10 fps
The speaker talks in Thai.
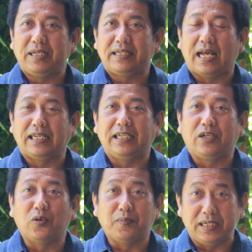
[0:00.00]
มีสารอีก
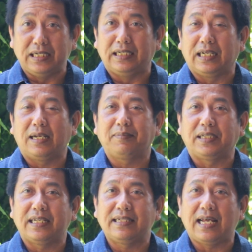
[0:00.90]
กลุ่มอื่นนะครับอ
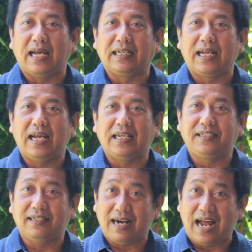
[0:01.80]
ย่างเช่นสารฆ่า
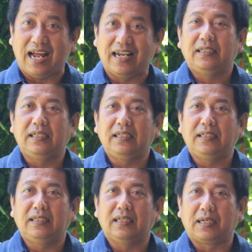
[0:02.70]
เชื้อรายิ่ง
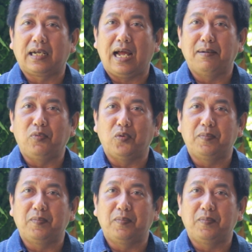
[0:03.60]
การปลูก